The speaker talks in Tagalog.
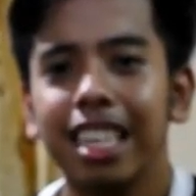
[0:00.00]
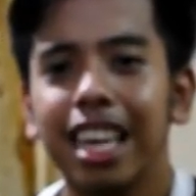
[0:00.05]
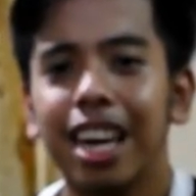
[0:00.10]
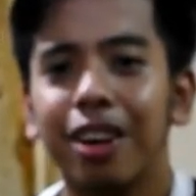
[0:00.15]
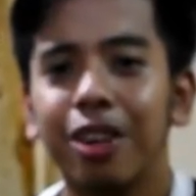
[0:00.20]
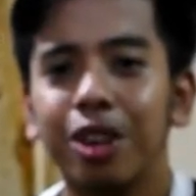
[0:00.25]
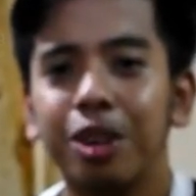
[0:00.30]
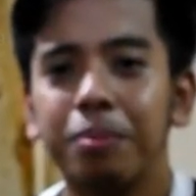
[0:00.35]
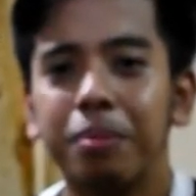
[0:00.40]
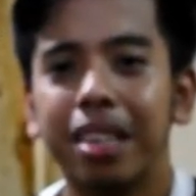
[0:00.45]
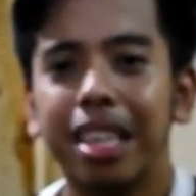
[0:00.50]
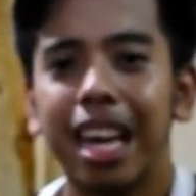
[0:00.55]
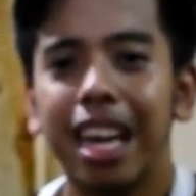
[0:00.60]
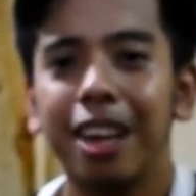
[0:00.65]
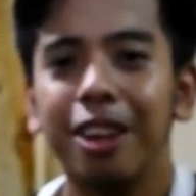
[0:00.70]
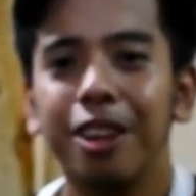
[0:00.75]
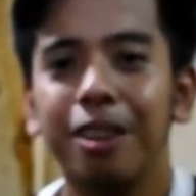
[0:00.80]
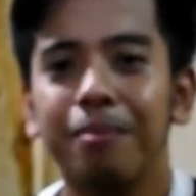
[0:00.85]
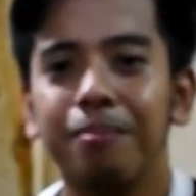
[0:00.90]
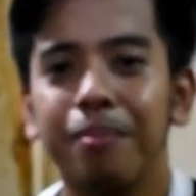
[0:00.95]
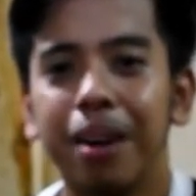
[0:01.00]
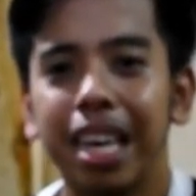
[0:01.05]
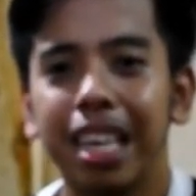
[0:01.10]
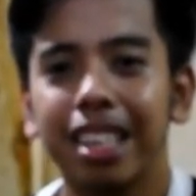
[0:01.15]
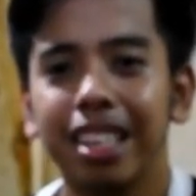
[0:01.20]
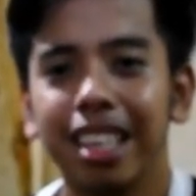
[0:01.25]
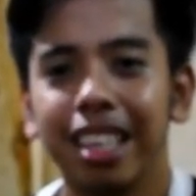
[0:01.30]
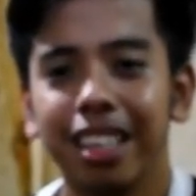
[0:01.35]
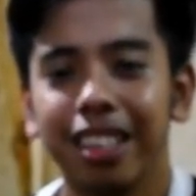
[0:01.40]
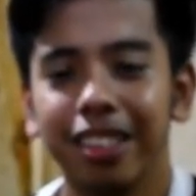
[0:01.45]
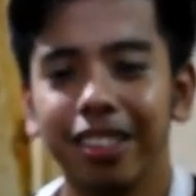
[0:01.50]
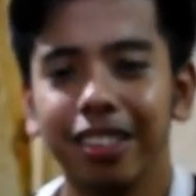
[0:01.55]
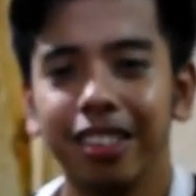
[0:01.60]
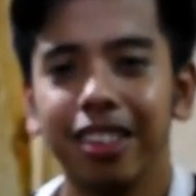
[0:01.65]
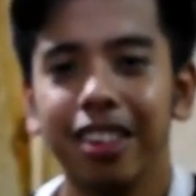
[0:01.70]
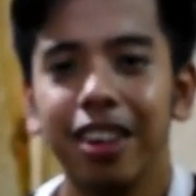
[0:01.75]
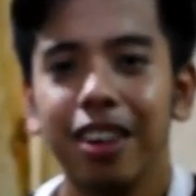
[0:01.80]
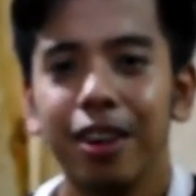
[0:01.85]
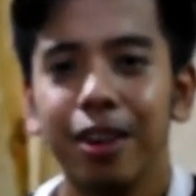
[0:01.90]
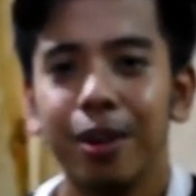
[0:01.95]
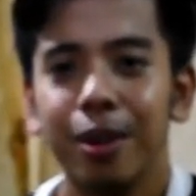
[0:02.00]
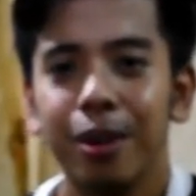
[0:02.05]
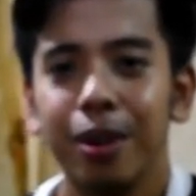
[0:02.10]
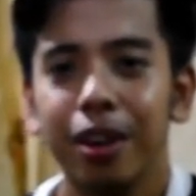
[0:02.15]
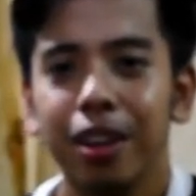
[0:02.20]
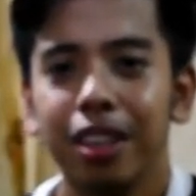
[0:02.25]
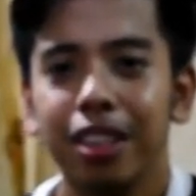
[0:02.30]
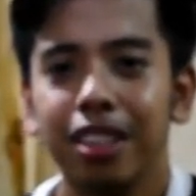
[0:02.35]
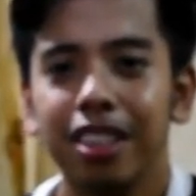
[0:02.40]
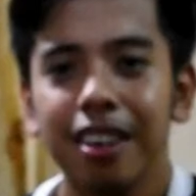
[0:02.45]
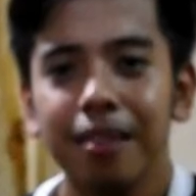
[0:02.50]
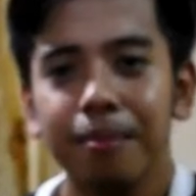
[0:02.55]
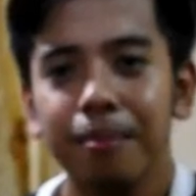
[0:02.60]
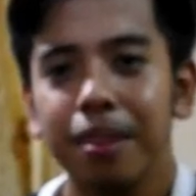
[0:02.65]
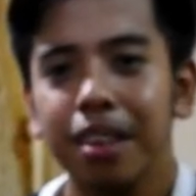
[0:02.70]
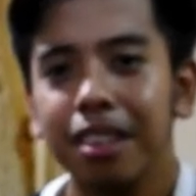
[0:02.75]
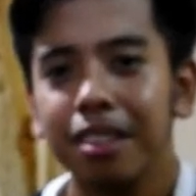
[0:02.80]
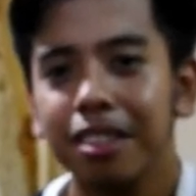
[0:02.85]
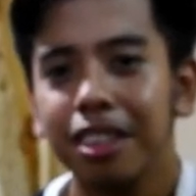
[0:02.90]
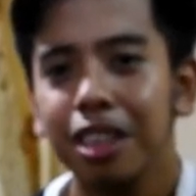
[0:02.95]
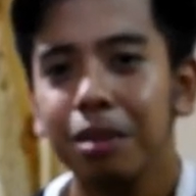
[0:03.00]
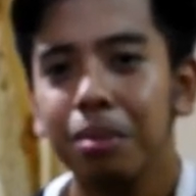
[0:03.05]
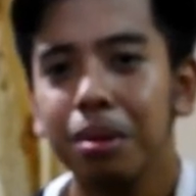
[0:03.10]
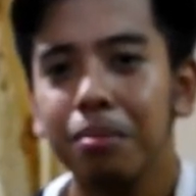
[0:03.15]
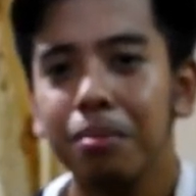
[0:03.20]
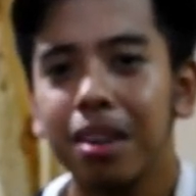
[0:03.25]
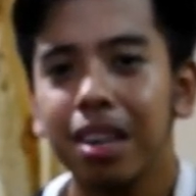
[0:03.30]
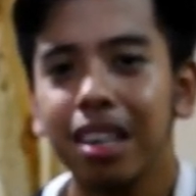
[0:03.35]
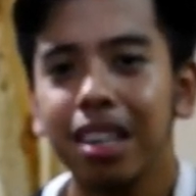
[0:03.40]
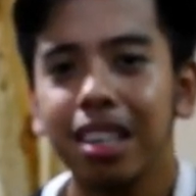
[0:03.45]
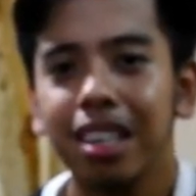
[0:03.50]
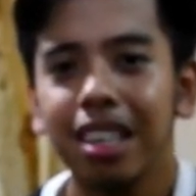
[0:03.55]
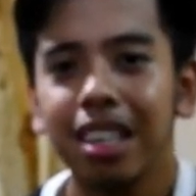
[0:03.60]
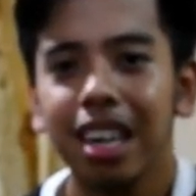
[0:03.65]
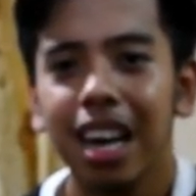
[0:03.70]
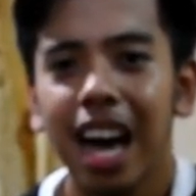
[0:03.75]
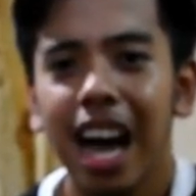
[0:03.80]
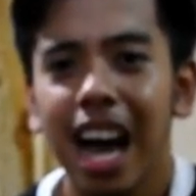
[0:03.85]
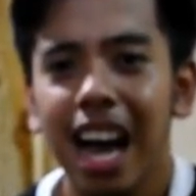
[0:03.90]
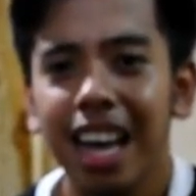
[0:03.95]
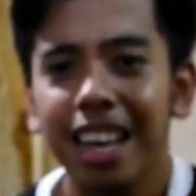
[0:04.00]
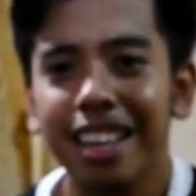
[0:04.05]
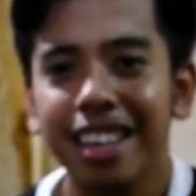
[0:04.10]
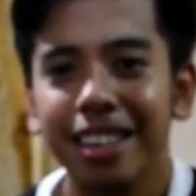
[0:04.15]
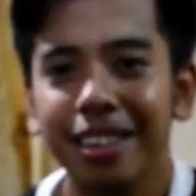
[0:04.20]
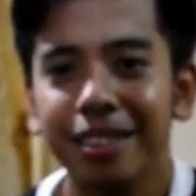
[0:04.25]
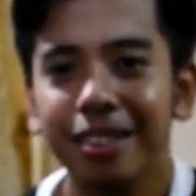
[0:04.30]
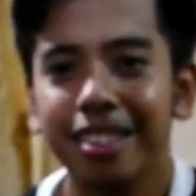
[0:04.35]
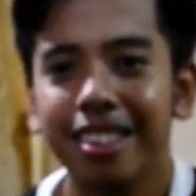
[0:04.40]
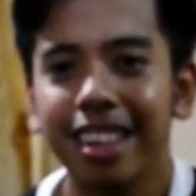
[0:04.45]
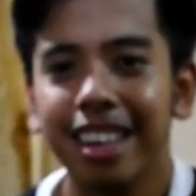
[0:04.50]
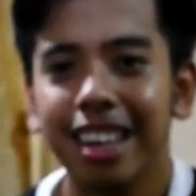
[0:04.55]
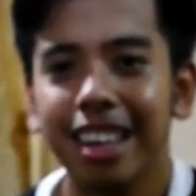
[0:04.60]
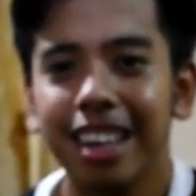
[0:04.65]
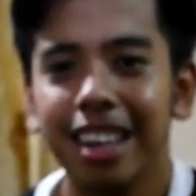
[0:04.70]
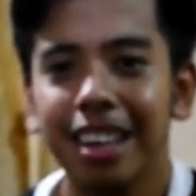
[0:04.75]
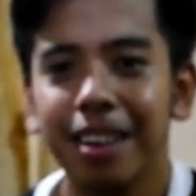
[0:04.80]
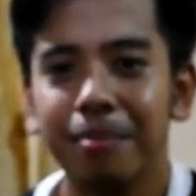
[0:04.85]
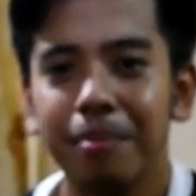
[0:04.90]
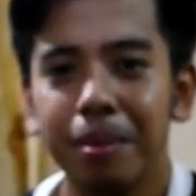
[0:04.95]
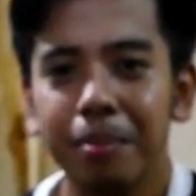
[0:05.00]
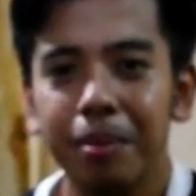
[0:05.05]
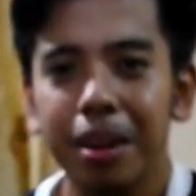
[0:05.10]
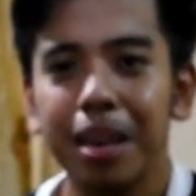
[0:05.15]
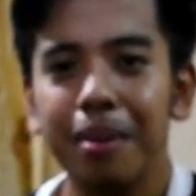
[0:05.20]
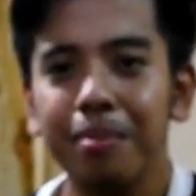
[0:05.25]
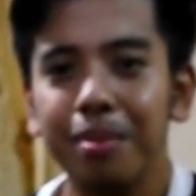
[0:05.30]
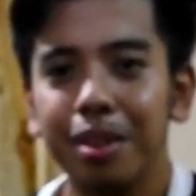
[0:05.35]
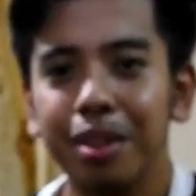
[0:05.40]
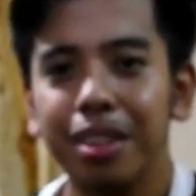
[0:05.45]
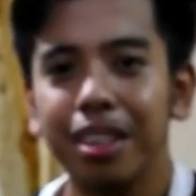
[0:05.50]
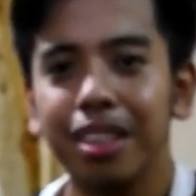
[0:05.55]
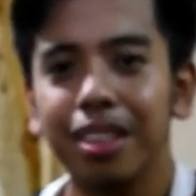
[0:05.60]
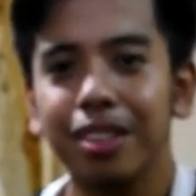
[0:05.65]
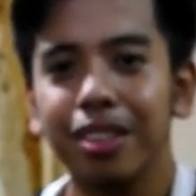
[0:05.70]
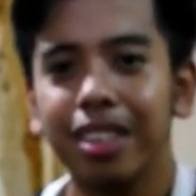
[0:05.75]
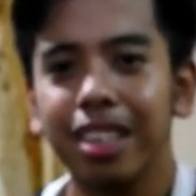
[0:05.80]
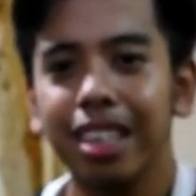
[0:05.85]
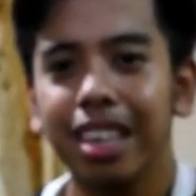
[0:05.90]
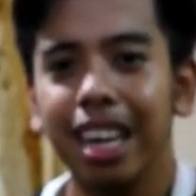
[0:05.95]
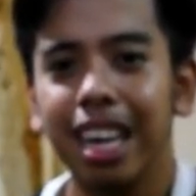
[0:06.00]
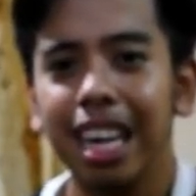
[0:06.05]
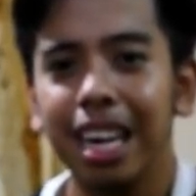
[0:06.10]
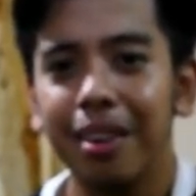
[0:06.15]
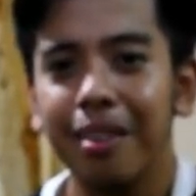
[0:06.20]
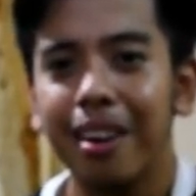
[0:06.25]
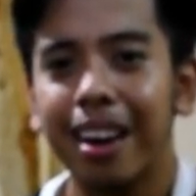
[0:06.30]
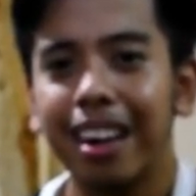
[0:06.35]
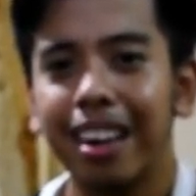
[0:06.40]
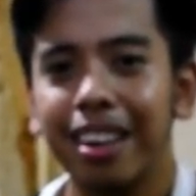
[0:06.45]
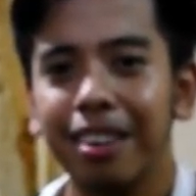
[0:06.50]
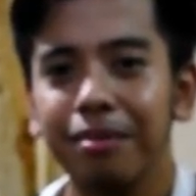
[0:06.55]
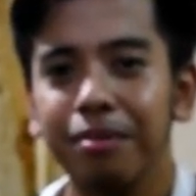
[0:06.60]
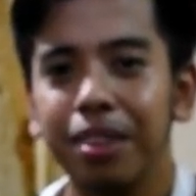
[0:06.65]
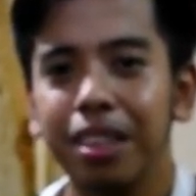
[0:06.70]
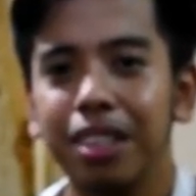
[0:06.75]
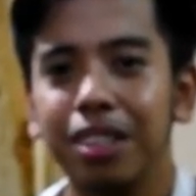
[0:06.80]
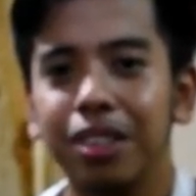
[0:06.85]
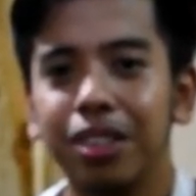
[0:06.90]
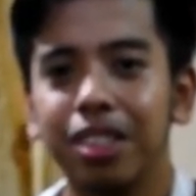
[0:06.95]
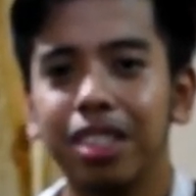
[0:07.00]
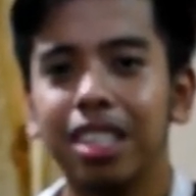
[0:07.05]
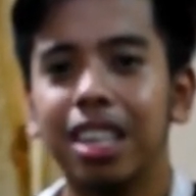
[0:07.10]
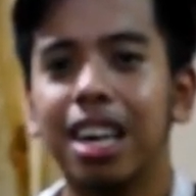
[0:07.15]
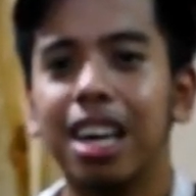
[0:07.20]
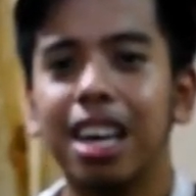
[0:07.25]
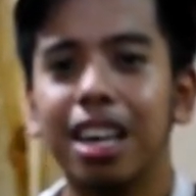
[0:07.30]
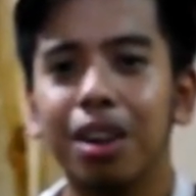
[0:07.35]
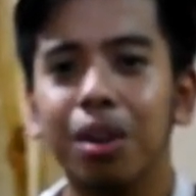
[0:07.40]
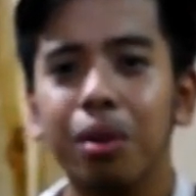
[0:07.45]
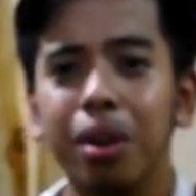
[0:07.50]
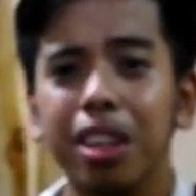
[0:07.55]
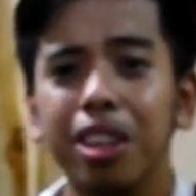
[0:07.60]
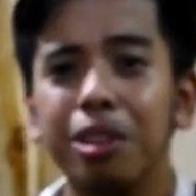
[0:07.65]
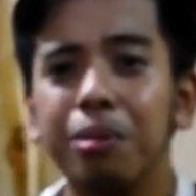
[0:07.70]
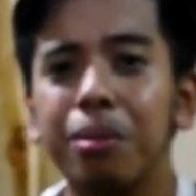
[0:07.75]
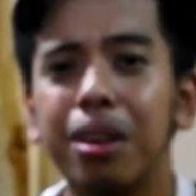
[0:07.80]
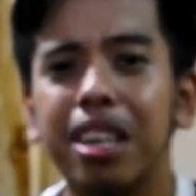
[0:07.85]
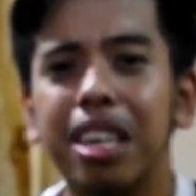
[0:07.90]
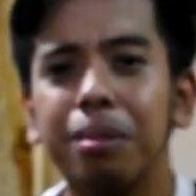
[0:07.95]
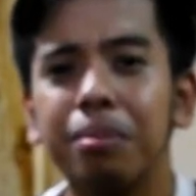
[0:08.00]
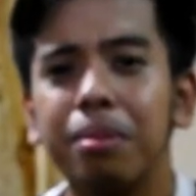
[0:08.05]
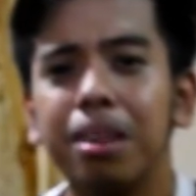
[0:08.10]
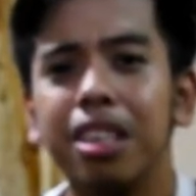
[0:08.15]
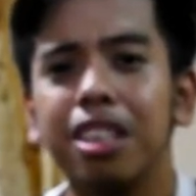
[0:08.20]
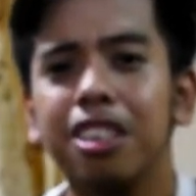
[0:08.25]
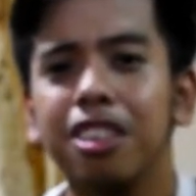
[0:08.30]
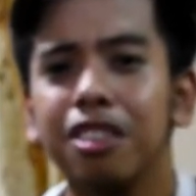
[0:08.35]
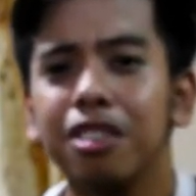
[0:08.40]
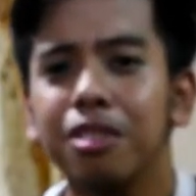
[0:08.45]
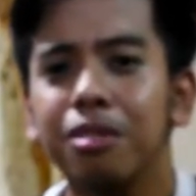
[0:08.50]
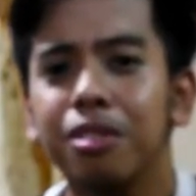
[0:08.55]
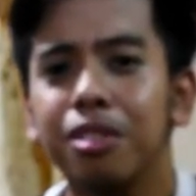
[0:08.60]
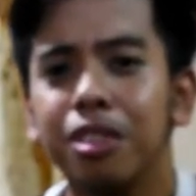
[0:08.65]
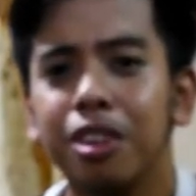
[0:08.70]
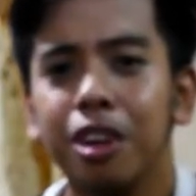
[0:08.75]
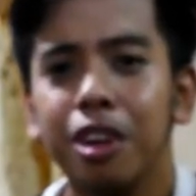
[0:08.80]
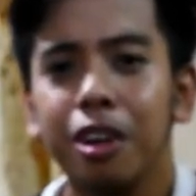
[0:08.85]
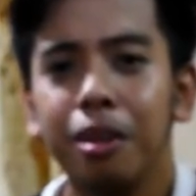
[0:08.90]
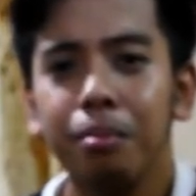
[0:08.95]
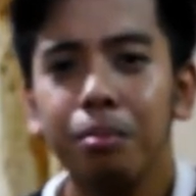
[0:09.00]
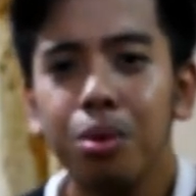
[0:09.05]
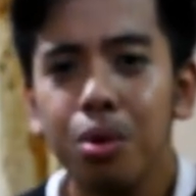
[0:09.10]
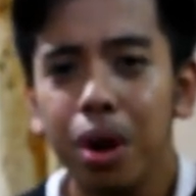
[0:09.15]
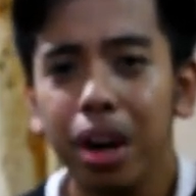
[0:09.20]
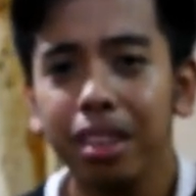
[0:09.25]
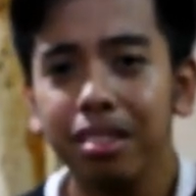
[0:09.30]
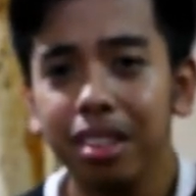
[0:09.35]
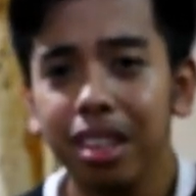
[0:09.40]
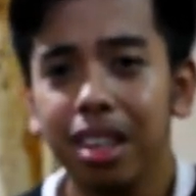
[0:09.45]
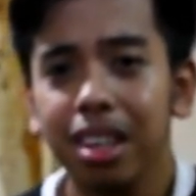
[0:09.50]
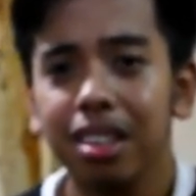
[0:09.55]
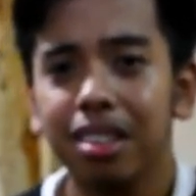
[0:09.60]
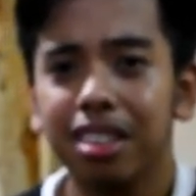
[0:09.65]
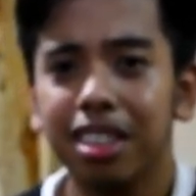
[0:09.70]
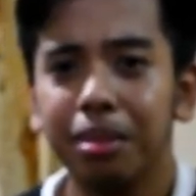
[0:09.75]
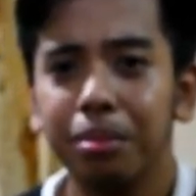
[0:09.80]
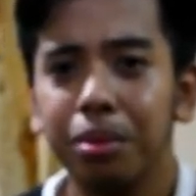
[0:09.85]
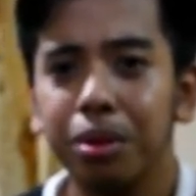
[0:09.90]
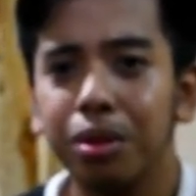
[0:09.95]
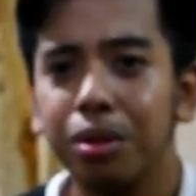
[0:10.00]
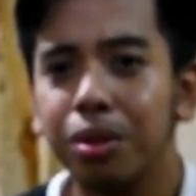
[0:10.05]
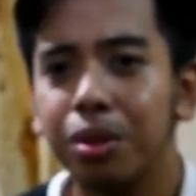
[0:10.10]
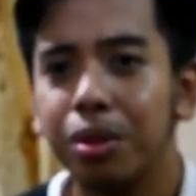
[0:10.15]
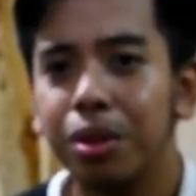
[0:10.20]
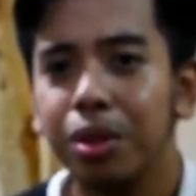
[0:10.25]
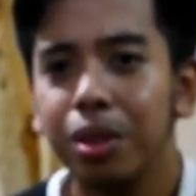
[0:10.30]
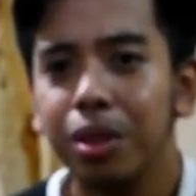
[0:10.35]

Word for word: na ako yung manalo ng bike na ito? Siyempre, sino pa bang aayaw sa papremyo na to na gagawa ng video tsaka kwento mo lang naman yung buhay siklista mo.